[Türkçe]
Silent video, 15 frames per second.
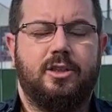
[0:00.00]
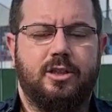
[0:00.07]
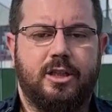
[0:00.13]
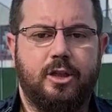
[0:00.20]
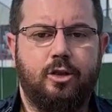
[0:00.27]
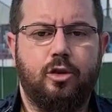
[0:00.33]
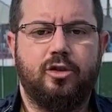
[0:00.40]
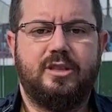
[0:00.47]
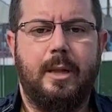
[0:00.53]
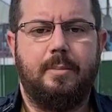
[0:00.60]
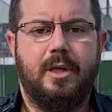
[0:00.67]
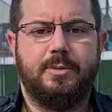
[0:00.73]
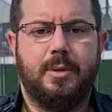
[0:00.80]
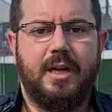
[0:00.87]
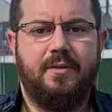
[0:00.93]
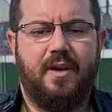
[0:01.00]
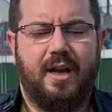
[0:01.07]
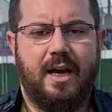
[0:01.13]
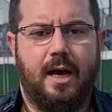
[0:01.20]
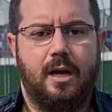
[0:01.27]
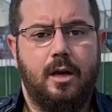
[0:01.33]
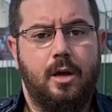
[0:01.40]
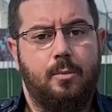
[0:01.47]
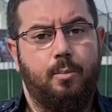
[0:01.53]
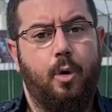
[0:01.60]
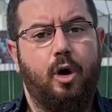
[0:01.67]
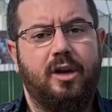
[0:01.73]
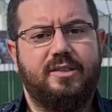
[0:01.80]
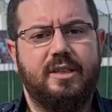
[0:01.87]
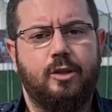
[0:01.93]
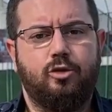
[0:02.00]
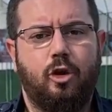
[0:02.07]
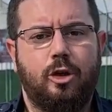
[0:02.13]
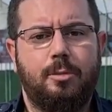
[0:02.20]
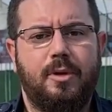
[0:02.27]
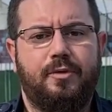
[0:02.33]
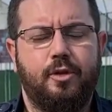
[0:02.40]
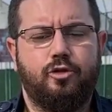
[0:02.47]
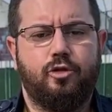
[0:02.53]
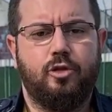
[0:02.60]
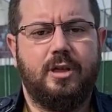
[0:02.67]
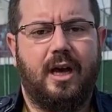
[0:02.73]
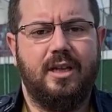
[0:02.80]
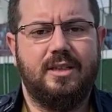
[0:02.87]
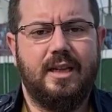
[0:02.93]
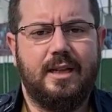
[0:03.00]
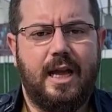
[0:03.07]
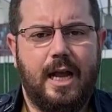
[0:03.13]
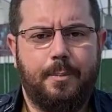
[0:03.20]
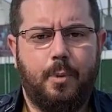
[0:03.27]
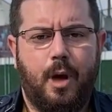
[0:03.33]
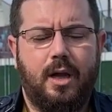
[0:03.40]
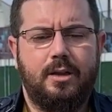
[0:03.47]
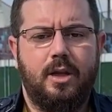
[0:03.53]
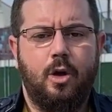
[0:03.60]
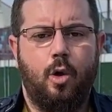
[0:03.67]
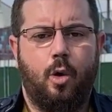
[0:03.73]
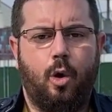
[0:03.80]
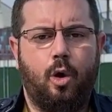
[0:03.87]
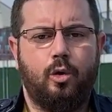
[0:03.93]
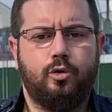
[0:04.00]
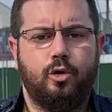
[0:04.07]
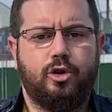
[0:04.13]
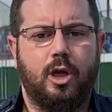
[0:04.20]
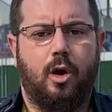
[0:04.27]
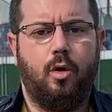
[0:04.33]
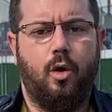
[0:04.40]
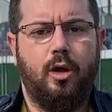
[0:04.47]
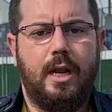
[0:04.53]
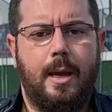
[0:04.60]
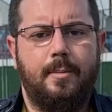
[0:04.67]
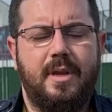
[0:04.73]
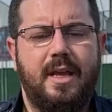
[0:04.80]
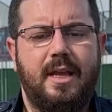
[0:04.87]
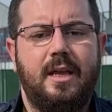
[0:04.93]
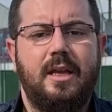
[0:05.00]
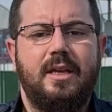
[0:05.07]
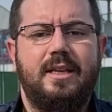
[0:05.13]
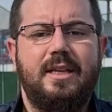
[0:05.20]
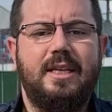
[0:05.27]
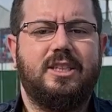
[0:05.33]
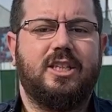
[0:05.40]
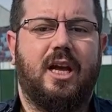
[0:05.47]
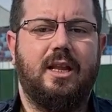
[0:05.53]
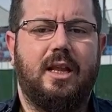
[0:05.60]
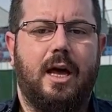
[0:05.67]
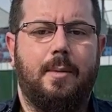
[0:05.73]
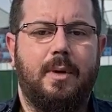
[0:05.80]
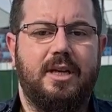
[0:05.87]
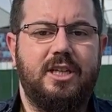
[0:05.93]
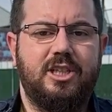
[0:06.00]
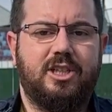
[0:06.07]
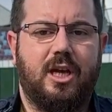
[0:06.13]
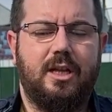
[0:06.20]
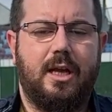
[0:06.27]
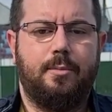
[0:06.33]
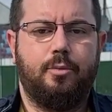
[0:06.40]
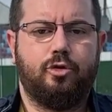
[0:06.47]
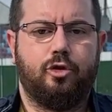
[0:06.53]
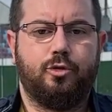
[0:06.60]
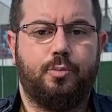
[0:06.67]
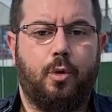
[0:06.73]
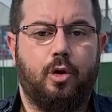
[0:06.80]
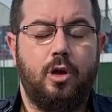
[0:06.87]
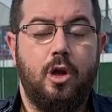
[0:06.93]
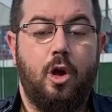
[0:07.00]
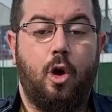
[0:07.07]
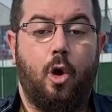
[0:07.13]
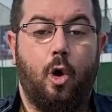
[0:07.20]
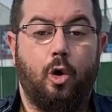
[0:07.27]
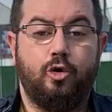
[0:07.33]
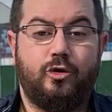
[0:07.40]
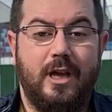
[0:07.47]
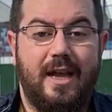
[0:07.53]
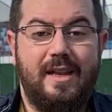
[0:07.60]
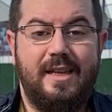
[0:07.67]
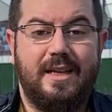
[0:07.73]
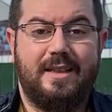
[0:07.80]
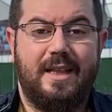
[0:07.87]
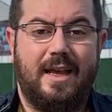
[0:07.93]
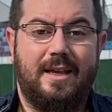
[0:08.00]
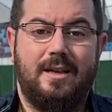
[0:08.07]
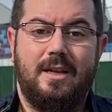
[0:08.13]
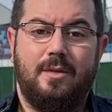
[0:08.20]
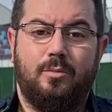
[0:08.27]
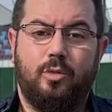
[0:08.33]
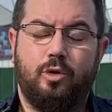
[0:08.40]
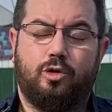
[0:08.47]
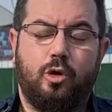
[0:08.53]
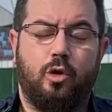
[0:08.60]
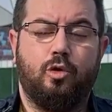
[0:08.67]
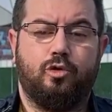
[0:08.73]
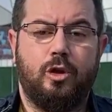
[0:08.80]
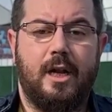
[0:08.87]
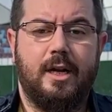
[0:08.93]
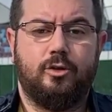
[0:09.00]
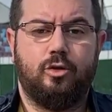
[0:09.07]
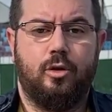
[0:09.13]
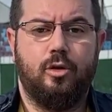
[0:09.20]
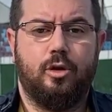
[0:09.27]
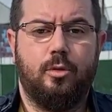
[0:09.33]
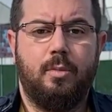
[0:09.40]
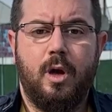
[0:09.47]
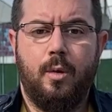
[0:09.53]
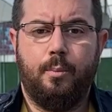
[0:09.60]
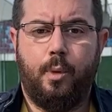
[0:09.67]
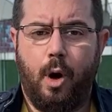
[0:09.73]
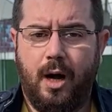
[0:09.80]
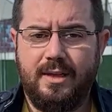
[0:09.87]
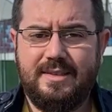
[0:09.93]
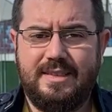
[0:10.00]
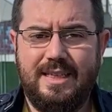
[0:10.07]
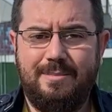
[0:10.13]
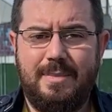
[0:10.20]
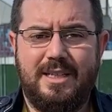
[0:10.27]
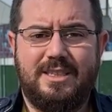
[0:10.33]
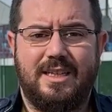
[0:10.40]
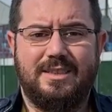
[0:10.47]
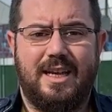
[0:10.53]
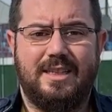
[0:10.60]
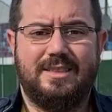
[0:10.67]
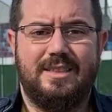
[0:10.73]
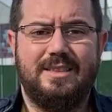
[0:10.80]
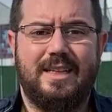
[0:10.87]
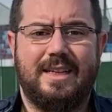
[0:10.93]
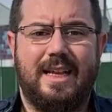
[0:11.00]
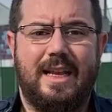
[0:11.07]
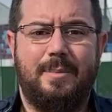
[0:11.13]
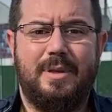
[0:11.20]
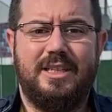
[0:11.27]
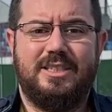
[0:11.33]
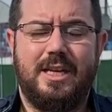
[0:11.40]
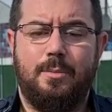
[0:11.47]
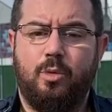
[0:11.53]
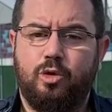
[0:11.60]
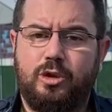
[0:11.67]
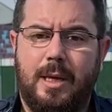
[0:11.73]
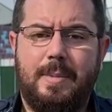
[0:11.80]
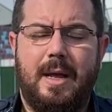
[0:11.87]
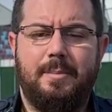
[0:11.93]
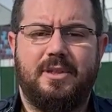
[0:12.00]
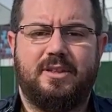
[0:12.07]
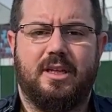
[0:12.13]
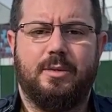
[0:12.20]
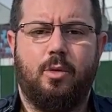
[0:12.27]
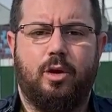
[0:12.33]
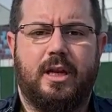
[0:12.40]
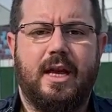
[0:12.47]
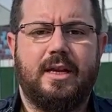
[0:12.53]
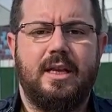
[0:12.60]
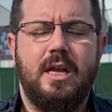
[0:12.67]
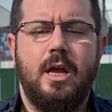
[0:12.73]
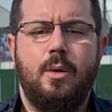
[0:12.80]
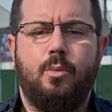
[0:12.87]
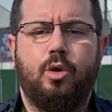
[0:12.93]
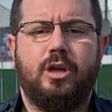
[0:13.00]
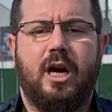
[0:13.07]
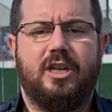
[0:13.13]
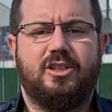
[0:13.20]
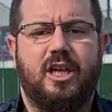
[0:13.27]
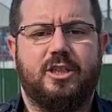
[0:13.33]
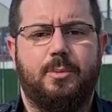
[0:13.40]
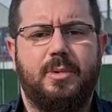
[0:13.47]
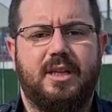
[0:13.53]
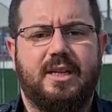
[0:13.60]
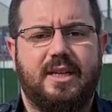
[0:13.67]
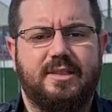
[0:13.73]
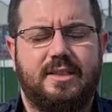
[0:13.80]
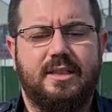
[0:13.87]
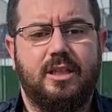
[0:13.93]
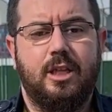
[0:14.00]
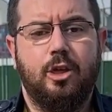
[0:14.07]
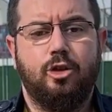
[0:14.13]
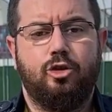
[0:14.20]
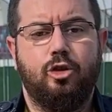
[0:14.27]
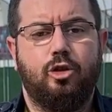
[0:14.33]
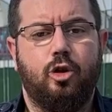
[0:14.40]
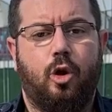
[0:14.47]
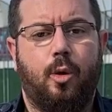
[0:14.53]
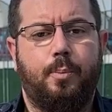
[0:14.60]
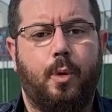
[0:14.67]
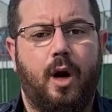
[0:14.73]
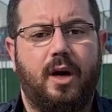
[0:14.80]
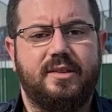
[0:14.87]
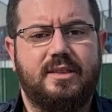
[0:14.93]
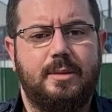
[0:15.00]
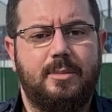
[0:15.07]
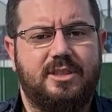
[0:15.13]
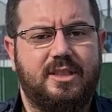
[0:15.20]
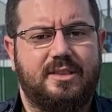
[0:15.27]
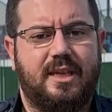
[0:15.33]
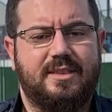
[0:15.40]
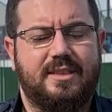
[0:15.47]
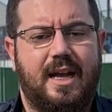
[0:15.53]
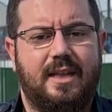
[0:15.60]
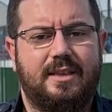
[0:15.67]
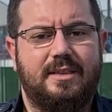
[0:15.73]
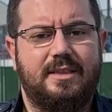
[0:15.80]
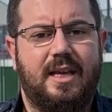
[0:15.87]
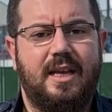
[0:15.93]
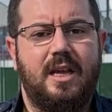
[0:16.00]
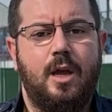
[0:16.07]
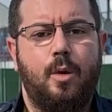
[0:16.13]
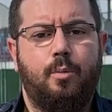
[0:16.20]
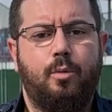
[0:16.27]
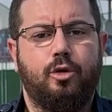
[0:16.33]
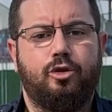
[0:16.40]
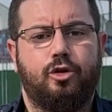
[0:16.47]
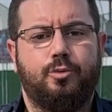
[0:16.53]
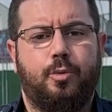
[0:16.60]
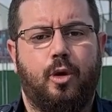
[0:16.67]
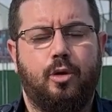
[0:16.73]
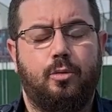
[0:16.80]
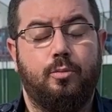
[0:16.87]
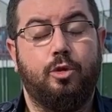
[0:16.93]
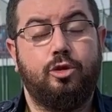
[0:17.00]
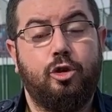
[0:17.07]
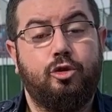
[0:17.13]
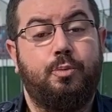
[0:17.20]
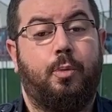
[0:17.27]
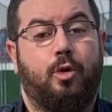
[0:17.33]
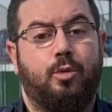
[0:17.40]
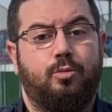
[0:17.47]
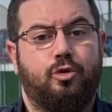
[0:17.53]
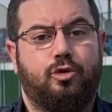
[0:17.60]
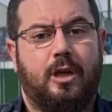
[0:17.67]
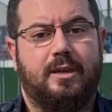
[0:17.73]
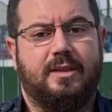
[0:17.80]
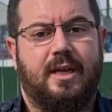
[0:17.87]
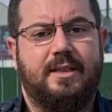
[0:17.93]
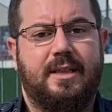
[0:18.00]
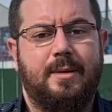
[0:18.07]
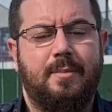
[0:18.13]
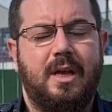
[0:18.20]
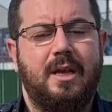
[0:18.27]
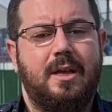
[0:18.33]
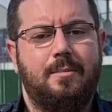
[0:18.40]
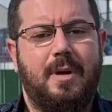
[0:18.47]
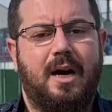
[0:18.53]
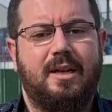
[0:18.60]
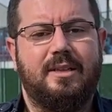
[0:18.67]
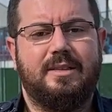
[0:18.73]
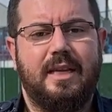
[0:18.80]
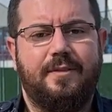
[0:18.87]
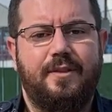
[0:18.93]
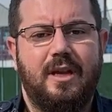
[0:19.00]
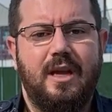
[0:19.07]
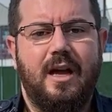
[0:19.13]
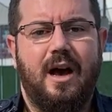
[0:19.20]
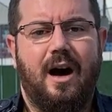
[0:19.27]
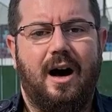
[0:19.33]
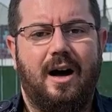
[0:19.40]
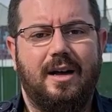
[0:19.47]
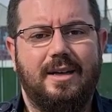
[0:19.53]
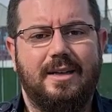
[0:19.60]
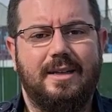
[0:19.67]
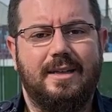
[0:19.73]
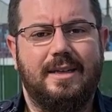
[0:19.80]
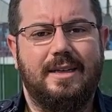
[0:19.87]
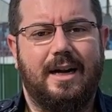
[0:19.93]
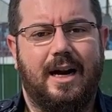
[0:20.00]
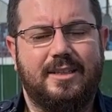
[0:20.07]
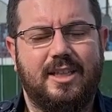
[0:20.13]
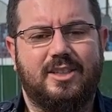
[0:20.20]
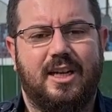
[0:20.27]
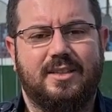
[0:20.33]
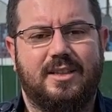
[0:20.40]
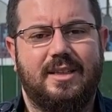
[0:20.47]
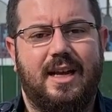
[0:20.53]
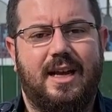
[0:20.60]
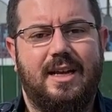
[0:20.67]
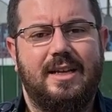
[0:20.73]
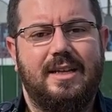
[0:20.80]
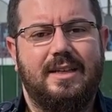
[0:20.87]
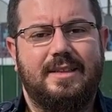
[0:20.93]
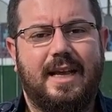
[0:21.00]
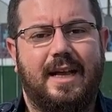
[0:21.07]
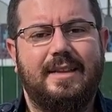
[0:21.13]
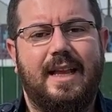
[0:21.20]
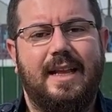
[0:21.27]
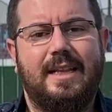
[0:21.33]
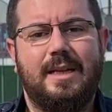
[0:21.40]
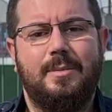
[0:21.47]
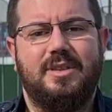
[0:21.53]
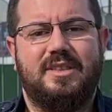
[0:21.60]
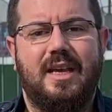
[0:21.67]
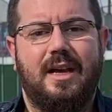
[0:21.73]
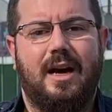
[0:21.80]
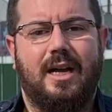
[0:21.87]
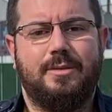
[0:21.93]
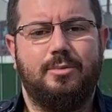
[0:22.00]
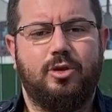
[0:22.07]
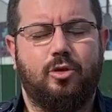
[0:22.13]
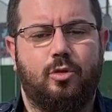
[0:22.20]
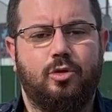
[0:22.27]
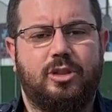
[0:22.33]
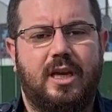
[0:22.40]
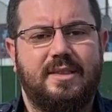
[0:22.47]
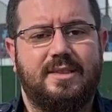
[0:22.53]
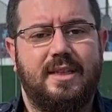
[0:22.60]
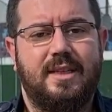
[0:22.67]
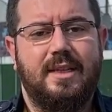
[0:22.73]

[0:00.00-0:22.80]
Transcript: Gidiyoruz deplasmana Van'a. Böylesine zorlu bir fikstürde alınan her puan oldukça önemli. İnşallah ama inşallah Bursa Spor özellikle bu çok üzülerek söylüyorum puan silme cezasının da gelebileceği muhtemel bir takım olarak bu karşılaşmayı kazanır. Çünkü o puan silme cezası geldiğinde Bursa Spor, Bursa Sporumuz hatta diyeyim maalesef e, ateş hattına kendi ellerimizle atmış olacağız.